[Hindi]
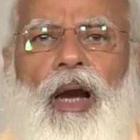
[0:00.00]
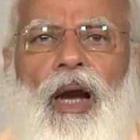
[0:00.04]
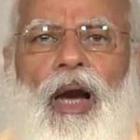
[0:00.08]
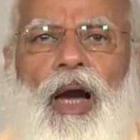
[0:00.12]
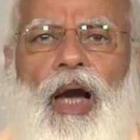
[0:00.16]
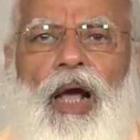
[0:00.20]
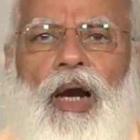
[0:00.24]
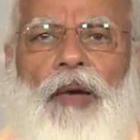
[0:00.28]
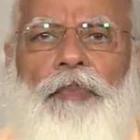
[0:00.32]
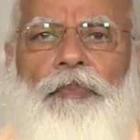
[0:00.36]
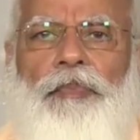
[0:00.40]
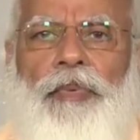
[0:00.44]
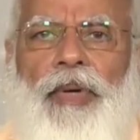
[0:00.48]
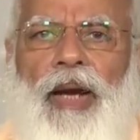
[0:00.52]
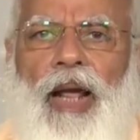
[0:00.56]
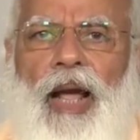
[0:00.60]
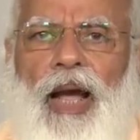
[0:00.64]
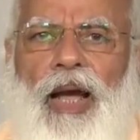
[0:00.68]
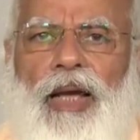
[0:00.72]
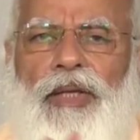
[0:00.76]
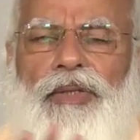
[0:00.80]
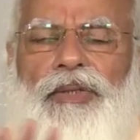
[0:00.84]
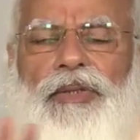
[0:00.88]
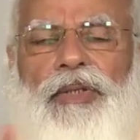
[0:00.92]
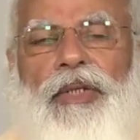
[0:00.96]
हर
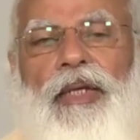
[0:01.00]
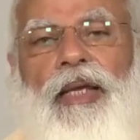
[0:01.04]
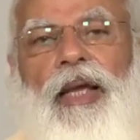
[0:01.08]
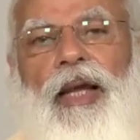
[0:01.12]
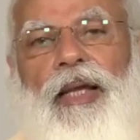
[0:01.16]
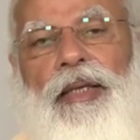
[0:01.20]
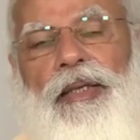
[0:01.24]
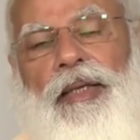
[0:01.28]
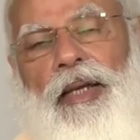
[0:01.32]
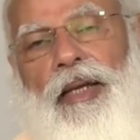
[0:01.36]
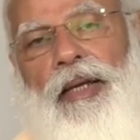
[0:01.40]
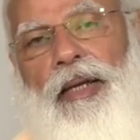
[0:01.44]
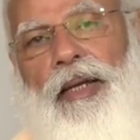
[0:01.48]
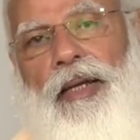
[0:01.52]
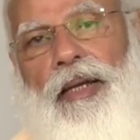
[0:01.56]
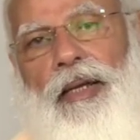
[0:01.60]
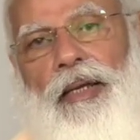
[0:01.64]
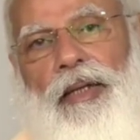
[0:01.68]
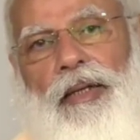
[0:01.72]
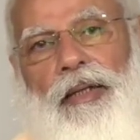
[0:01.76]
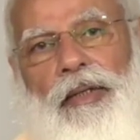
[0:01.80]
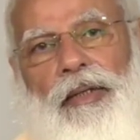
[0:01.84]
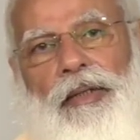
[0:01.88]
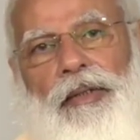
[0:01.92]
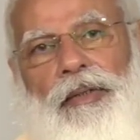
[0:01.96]
प्रयास किया जा
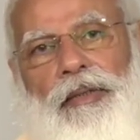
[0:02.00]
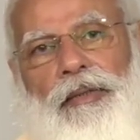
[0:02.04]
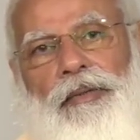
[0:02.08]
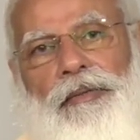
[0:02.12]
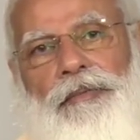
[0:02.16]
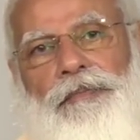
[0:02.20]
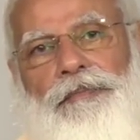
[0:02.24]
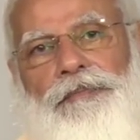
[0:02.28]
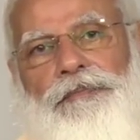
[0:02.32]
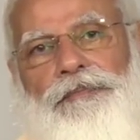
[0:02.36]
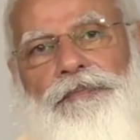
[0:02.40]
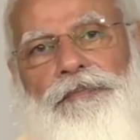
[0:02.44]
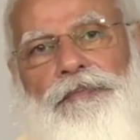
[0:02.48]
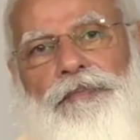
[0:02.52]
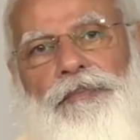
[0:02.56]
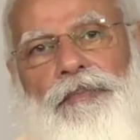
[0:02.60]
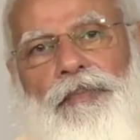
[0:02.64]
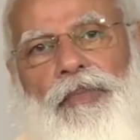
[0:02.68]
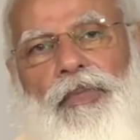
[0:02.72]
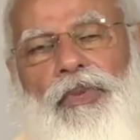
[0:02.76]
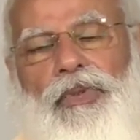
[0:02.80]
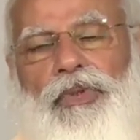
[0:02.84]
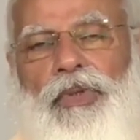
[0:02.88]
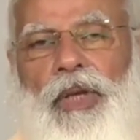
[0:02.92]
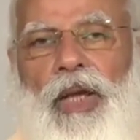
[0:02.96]
रहा है
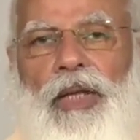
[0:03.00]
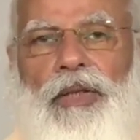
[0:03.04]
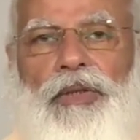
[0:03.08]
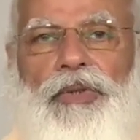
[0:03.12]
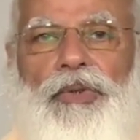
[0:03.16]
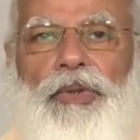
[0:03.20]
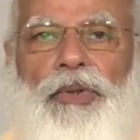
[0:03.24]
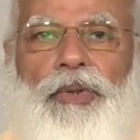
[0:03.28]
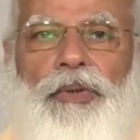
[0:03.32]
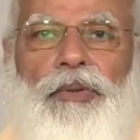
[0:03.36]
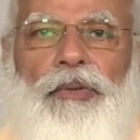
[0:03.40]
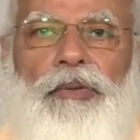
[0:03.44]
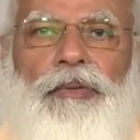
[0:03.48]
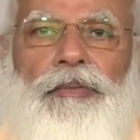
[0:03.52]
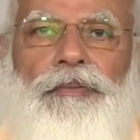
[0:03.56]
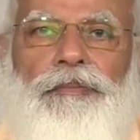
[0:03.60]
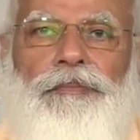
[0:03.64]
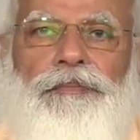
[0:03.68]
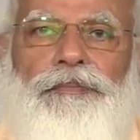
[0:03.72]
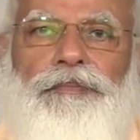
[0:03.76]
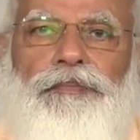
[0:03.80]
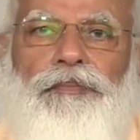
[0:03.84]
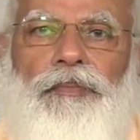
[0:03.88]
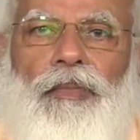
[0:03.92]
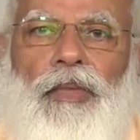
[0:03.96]
साथियों
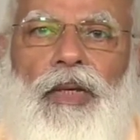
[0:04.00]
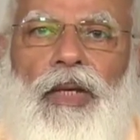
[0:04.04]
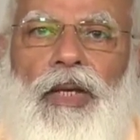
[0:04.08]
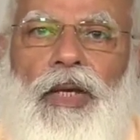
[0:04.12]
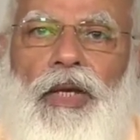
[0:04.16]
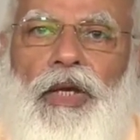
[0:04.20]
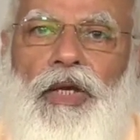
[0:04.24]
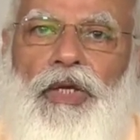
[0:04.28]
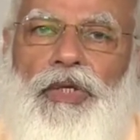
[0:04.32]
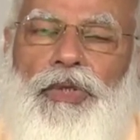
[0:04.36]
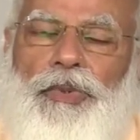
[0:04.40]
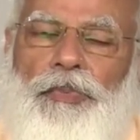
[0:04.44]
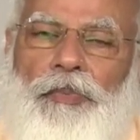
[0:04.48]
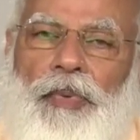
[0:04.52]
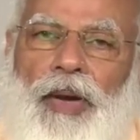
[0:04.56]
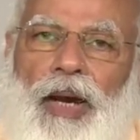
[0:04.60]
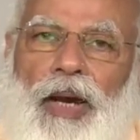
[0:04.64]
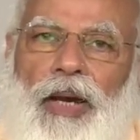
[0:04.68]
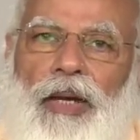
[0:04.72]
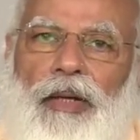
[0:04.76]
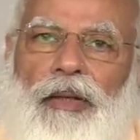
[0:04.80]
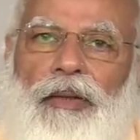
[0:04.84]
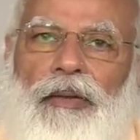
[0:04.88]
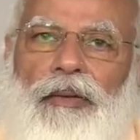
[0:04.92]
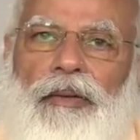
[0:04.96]
इस
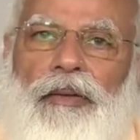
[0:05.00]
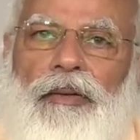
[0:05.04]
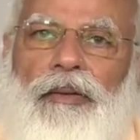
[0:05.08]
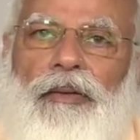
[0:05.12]
बार